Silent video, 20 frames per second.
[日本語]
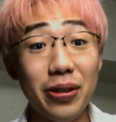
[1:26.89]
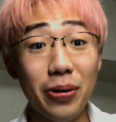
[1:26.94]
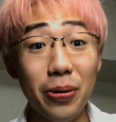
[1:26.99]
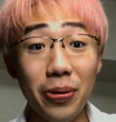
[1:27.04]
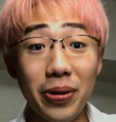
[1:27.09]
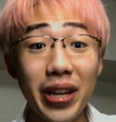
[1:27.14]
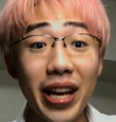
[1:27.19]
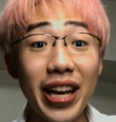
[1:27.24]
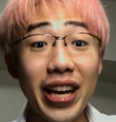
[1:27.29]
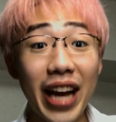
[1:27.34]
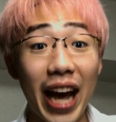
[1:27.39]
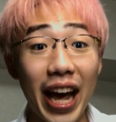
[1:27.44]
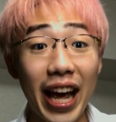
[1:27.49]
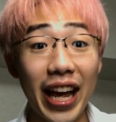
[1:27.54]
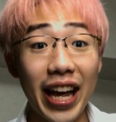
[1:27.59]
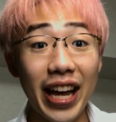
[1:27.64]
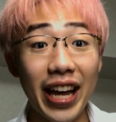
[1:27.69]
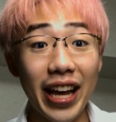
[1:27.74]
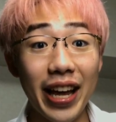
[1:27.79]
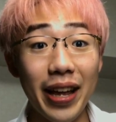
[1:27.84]
東大以外
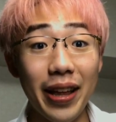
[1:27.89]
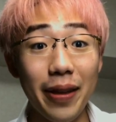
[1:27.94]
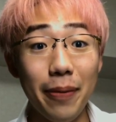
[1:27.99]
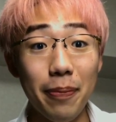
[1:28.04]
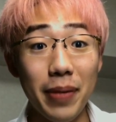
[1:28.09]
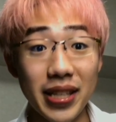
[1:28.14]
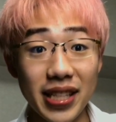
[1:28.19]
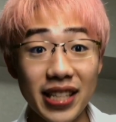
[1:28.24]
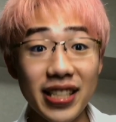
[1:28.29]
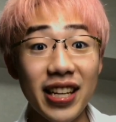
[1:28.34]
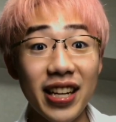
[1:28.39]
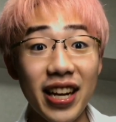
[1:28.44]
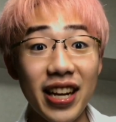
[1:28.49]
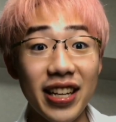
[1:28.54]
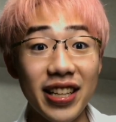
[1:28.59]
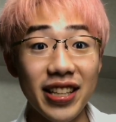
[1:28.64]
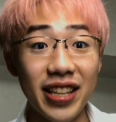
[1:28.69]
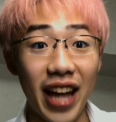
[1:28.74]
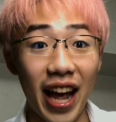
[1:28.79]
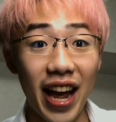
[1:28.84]
目指さな
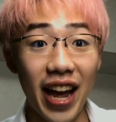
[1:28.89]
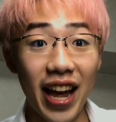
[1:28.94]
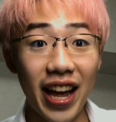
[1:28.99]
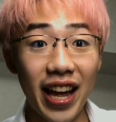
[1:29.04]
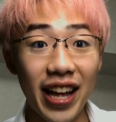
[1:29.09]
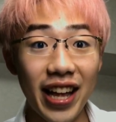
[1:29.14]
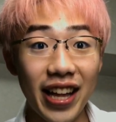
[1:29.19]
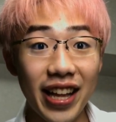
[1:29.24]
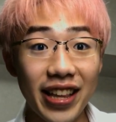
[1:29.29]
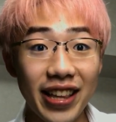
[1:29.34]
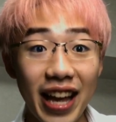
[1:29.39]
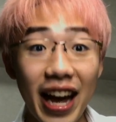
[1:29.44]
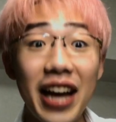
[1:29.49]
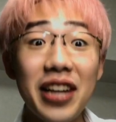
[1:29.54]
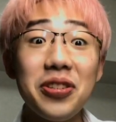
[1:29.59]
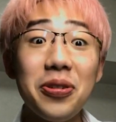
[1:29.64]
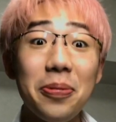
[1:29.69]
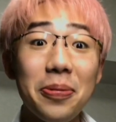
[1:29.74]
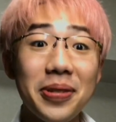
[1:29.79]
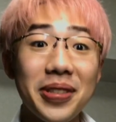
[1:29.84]
いんで
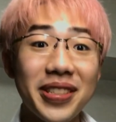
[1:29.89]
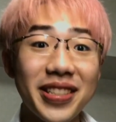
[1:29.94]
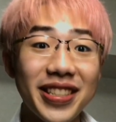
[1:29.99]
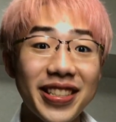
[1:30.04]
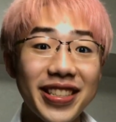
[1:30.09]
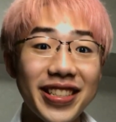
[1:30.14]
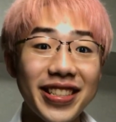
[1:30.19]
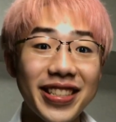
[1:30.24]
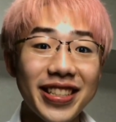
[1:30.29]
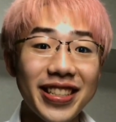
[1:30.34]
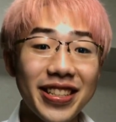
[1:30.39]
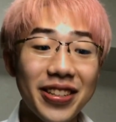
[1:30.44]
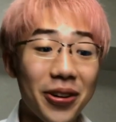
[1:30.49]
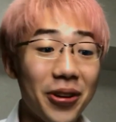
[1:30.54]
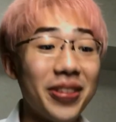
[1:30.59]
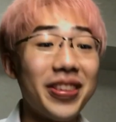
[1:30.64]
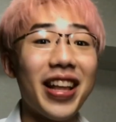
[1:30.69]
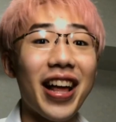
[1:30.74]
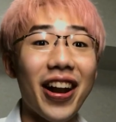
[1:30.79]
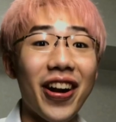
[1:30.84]
大丈夫っす、
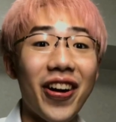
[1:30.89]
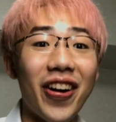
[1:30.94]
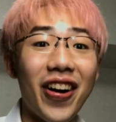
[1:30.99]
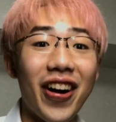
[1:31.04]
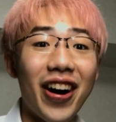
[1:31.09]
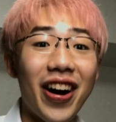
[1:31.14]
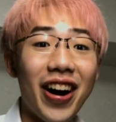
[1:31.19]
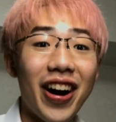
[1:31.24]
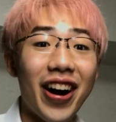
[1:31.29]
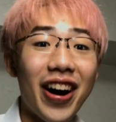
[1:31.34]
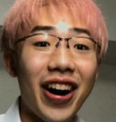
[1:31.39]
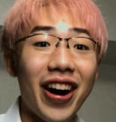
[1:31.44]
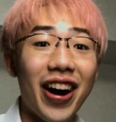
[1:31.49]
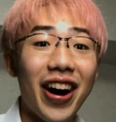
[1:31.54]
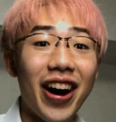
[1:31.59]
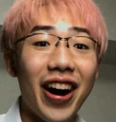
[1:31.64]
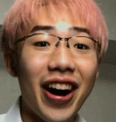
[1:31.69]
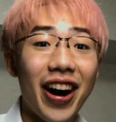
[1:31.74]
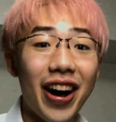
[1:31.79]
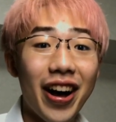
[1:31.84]
こんなの。
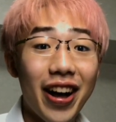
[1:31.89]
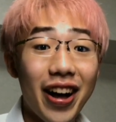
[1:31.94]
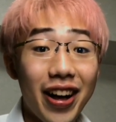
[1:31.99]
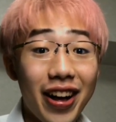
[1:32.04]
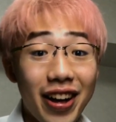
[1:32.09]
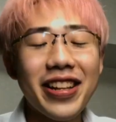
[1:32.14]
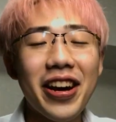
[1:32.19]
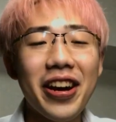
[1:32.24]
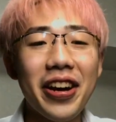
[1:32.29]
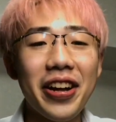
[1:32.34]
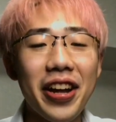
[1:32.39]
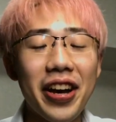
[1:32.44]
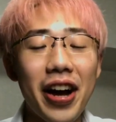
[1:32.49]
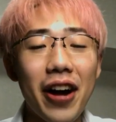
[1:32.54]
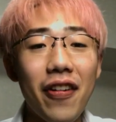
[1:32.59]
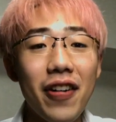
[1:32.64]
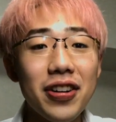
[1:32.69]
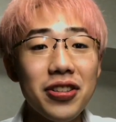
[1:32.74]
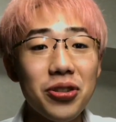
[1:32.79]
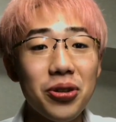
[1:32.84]
なんかね、
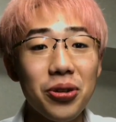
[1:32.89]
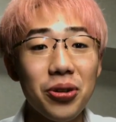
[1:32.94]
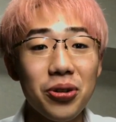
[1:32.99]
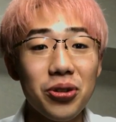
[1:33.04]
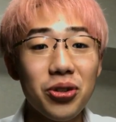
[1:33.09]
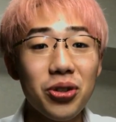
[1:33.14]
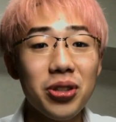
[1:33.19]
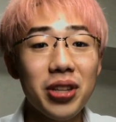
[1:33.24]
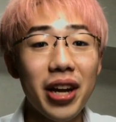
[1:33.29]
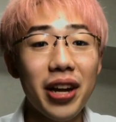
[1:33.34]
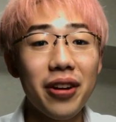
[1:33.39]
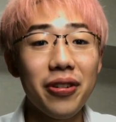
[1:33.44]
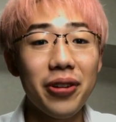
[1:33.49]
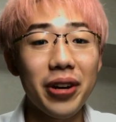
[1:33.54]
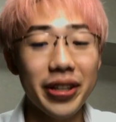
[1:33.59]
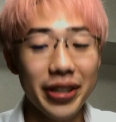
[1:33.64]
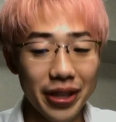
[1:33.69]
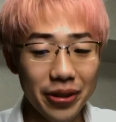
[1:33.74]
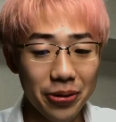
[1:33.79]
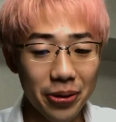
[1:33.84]
河合塾のチューターの
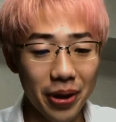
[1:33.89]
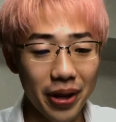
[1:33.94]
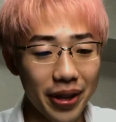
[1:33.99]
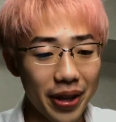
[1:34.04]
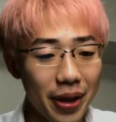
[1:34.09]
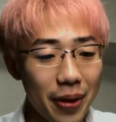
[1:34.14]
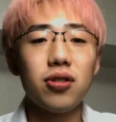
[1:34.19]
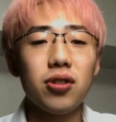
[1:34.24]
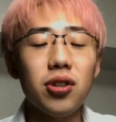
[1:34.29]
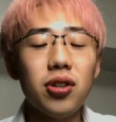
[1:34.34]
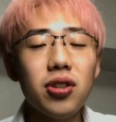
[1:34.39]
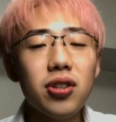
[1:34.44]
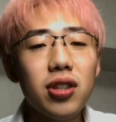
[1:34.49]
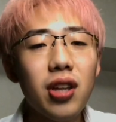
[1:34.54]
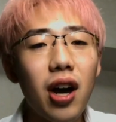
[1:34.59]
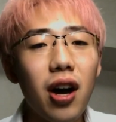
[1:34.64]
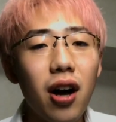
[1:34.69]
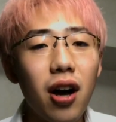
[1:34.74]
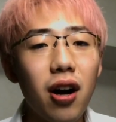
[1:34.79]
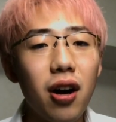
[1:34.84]
方とかね、
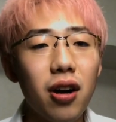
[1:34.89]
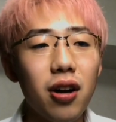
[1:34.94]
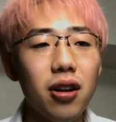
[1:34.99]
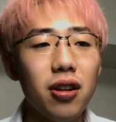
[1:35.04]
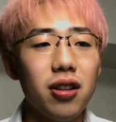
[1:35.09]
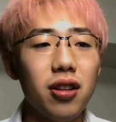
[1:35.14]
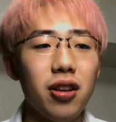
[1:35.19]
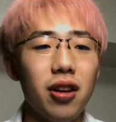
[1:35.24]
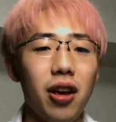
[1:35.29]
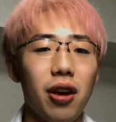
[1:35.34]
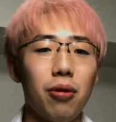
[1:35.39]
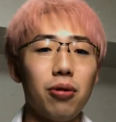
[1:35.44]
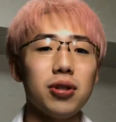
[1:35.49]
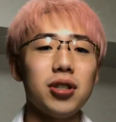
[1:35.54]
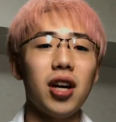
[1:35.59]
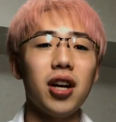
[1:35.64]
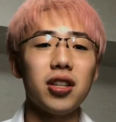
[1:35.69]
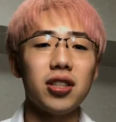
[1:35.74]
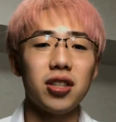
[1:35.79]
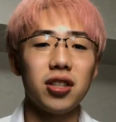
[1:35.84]
ツイッターで
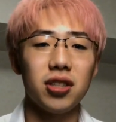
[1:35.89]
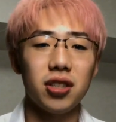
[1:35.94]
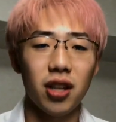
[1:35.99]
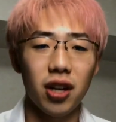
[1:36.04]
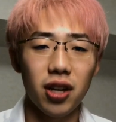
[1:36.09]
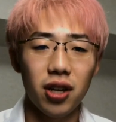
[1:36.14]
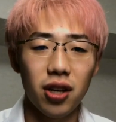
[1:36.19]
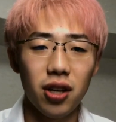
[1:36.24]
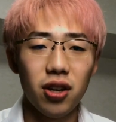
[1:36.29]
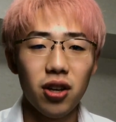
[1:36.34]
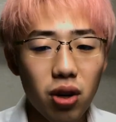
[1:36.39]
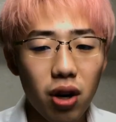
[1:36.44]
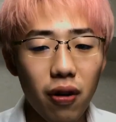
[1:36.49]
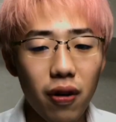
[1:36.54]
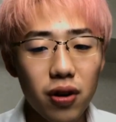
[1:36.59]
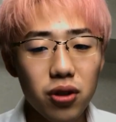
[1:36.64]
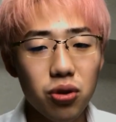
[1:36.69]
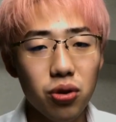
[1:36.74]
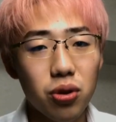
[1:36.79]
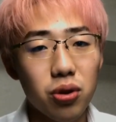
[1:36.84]
エゴサーチしたり
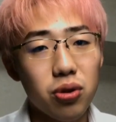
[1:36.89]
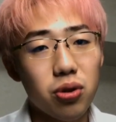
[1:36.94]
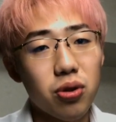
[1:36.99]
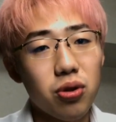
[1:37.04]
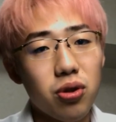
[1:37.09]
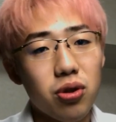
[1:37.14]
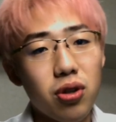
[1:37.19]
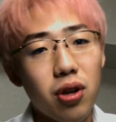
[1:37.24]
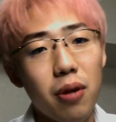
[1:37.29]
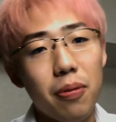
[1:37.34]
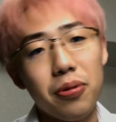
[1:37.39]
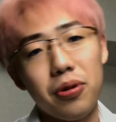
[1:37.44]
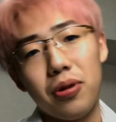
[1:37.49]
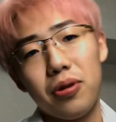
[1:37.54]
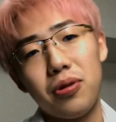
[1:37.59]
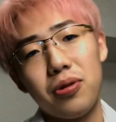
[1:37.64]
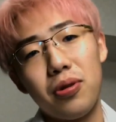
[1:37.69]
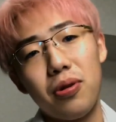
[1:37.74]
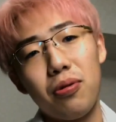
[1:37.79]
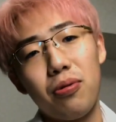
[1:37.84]
河合塾について調べた
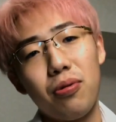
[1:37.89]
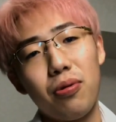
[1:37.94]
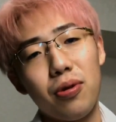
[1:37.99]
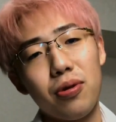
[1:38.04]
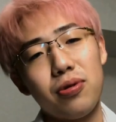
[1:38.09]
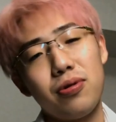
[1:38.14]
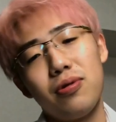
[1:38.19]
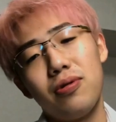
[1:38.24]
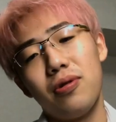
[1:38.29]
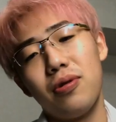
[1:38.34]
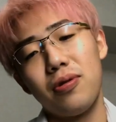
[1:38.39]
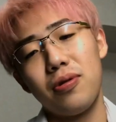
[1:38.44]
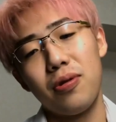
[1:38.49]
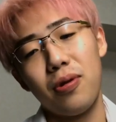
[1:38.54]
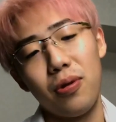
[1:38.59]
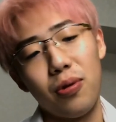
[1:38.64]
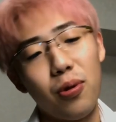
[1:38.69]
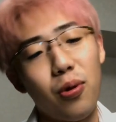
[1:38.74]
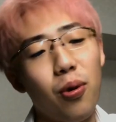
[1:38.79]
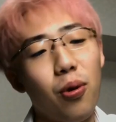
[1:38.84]
りしてるらしいんです
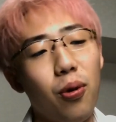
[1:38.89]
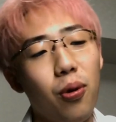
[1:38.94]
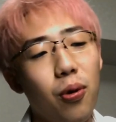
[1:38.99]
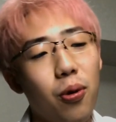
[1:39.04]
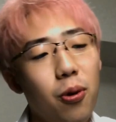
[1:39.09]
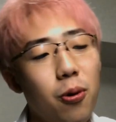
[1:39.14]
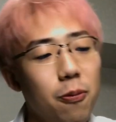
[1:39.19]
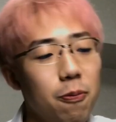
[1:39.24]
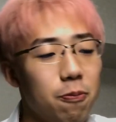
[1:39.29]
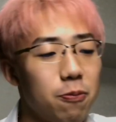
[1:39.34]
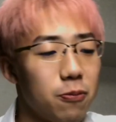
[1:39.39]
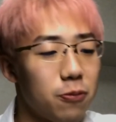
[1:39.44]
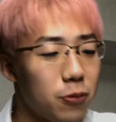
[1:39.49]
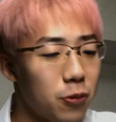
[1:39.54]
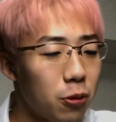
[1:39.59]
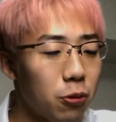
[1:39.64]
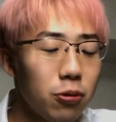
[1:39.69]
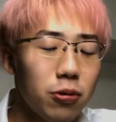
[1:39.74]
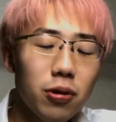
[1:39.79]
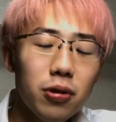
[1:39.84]
けど、っ
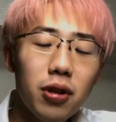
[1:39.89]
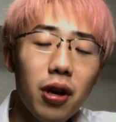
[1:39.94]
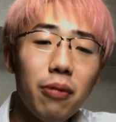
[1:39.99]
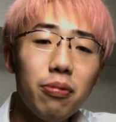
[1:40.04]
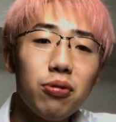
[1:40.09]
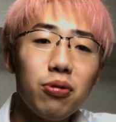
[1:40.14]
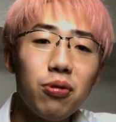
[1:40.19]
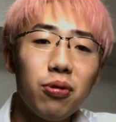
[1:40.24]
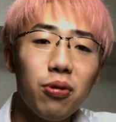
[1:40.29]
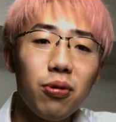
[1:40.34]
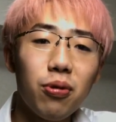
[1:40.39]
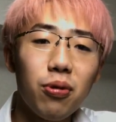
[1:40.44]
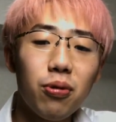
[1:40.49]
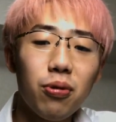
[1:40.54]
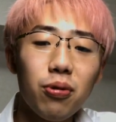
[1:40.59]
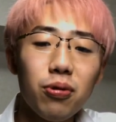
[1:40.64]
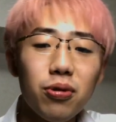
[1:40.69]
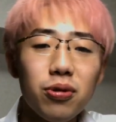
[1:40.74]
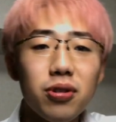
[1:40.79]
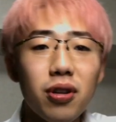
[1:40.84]
てことは多分
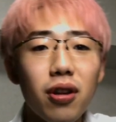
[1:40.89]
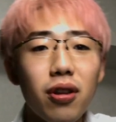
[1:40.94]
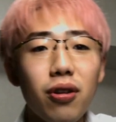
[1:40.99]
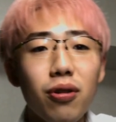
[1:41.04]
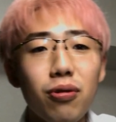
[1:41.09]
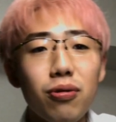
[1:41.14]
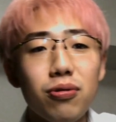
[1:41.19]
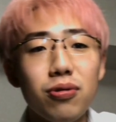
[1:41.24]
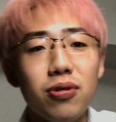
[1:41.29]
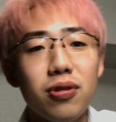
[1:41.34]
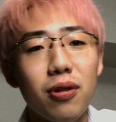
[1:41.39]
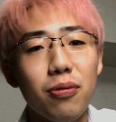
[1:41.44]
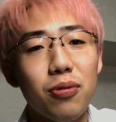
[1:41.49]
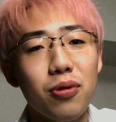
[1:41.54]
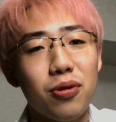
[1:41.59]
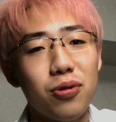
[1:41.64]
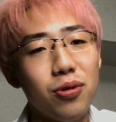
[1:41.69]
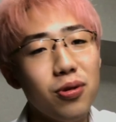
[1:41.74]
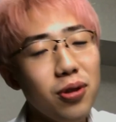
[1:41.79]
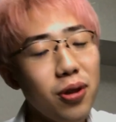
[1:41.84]
このチャンネルの存在も
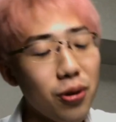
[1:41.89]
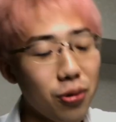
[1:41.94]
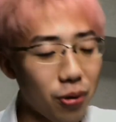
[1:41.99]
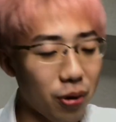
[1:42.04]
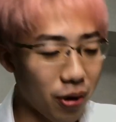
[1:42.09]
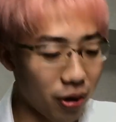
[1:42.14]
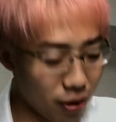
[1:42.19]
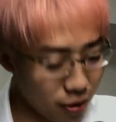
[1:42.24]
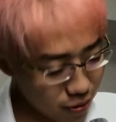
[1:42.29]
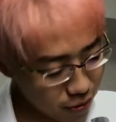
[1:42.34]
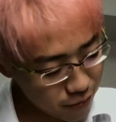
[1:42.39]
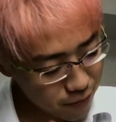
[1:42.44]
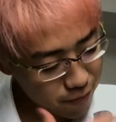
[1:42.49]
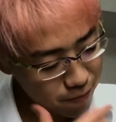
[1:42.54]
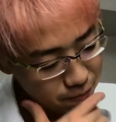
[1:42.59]
気づいてんのかな。